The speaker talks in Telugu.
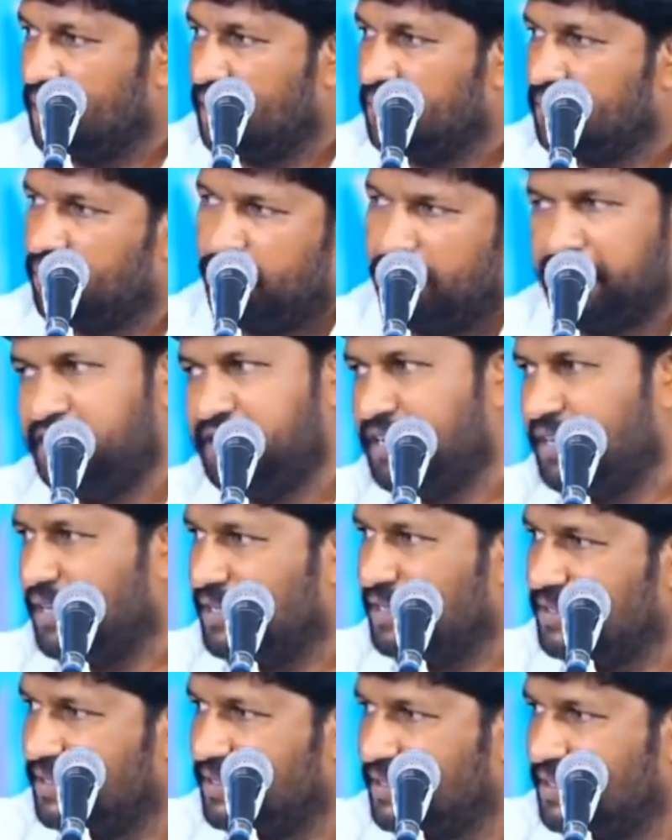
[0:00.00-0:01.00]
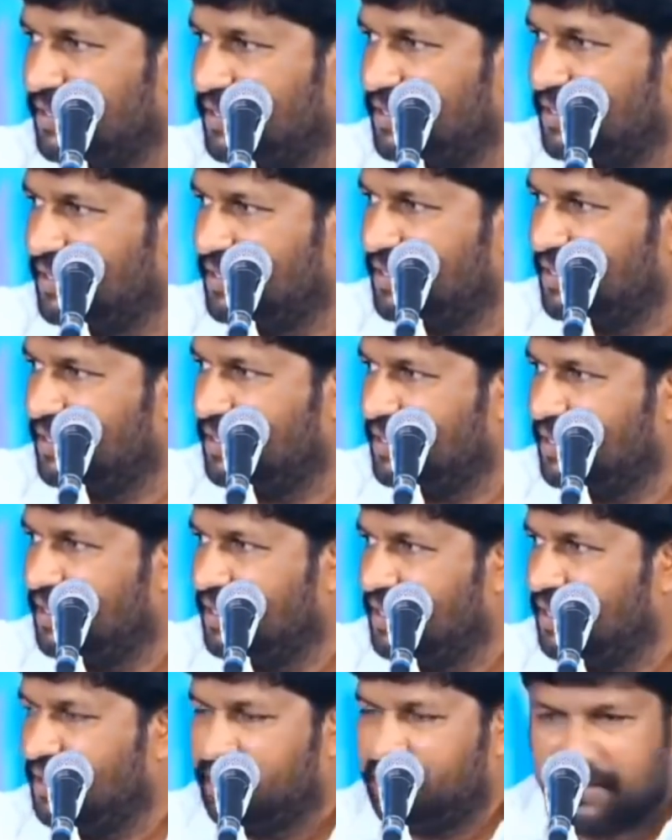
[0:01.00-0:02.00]
పాయింటే
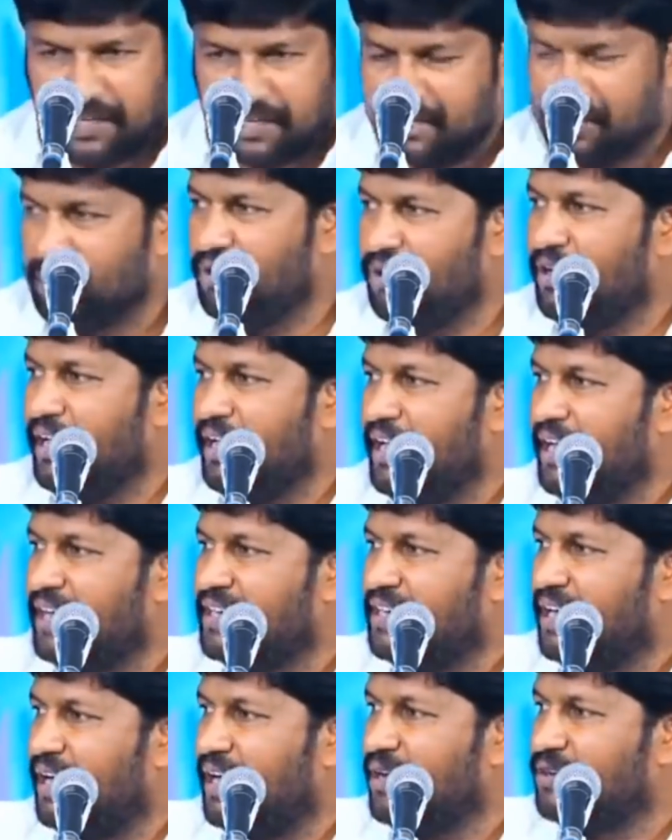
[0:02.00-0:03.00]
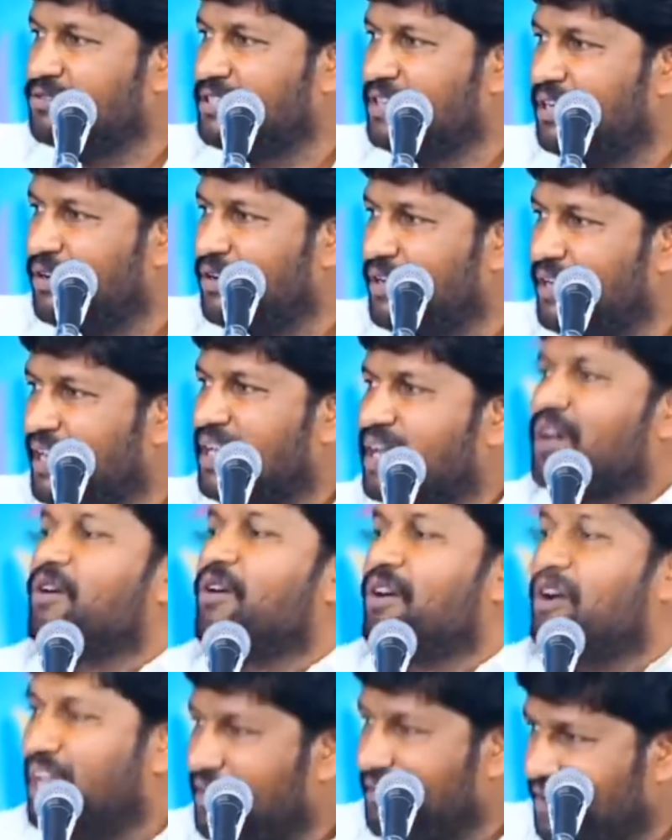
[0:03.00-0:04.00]
ఎరిగినోడే ఎక్కగలుగుతాడు
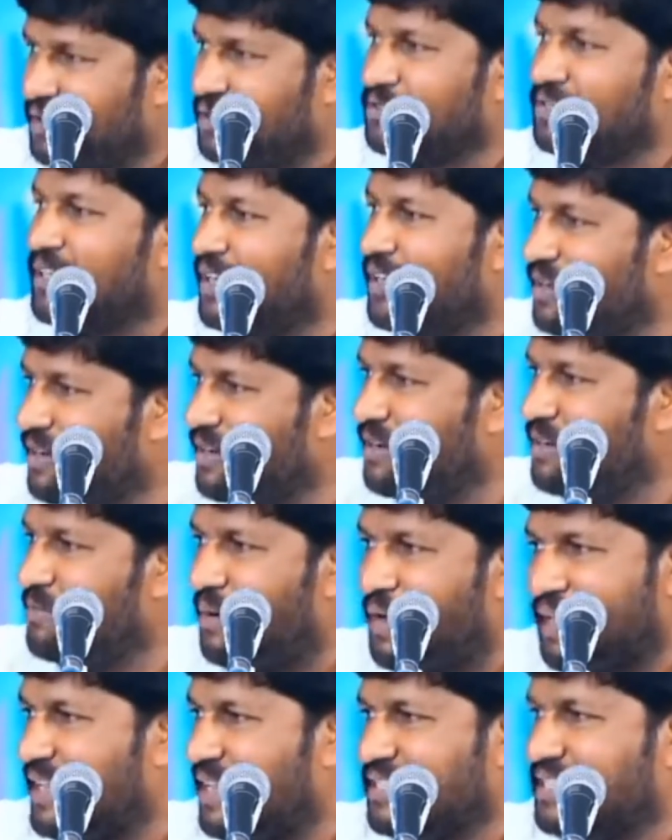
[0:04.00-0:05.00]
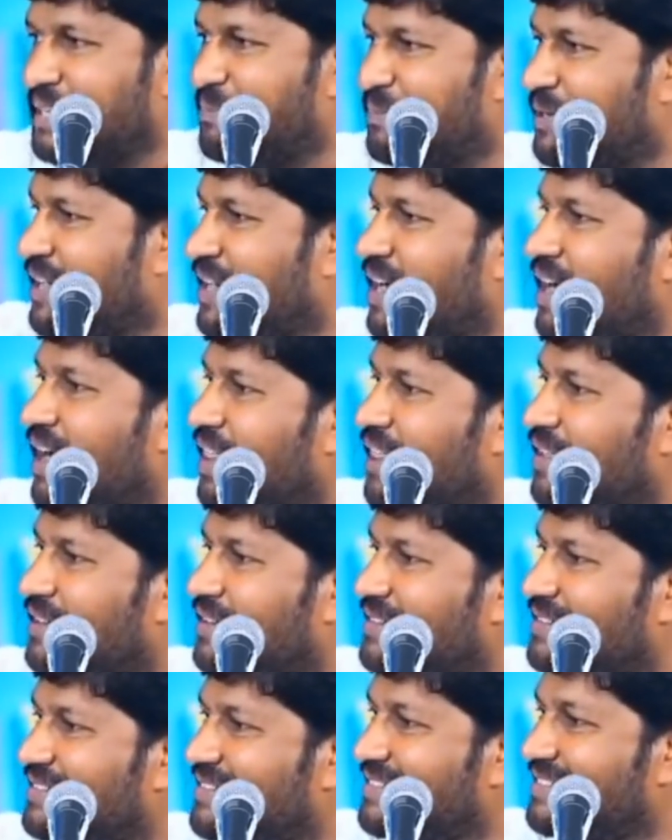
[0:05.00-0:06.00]
ఎరగనోడే ఏం ఎక్కుతాడు మాటలు చెప్పటం కాదు
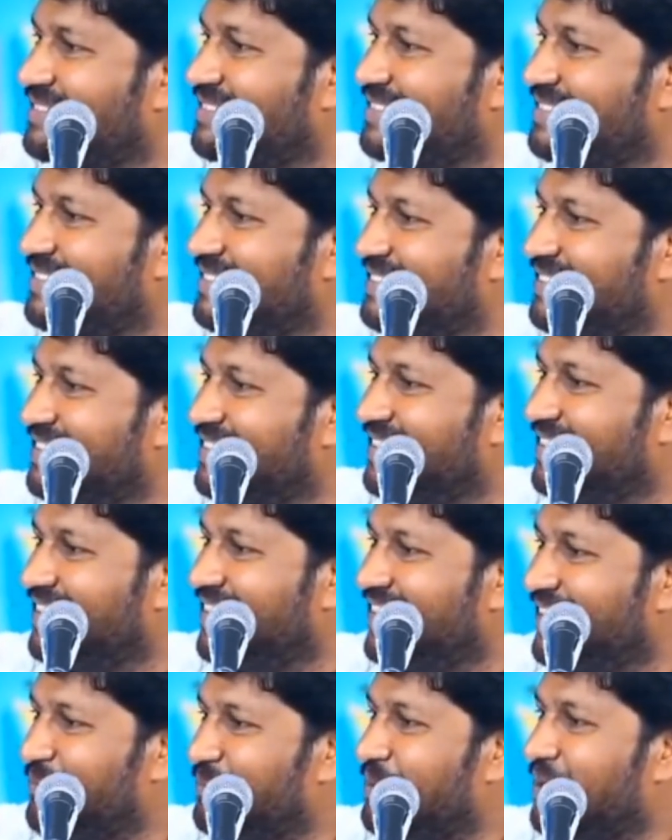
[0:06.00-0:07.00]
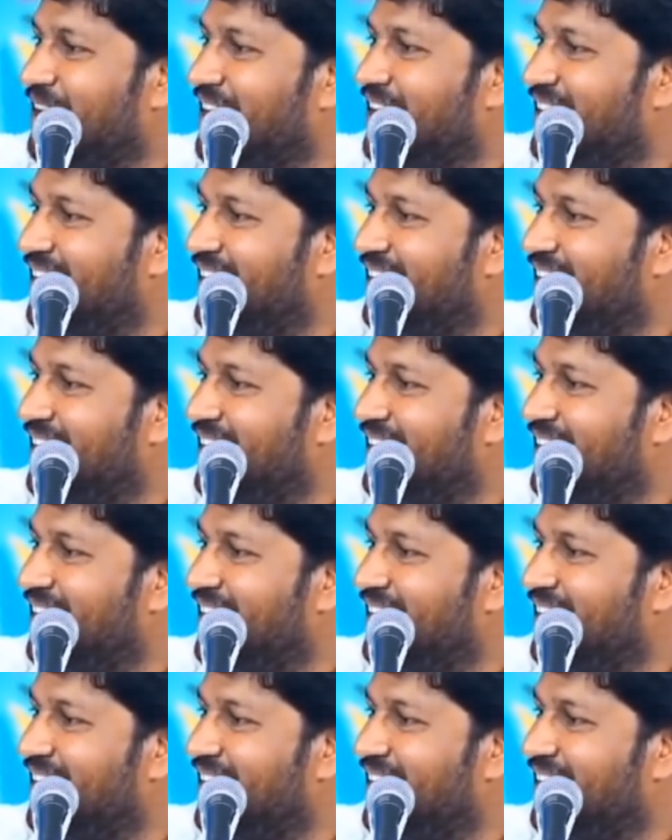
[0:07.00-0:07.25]
ఎబ్బాయ్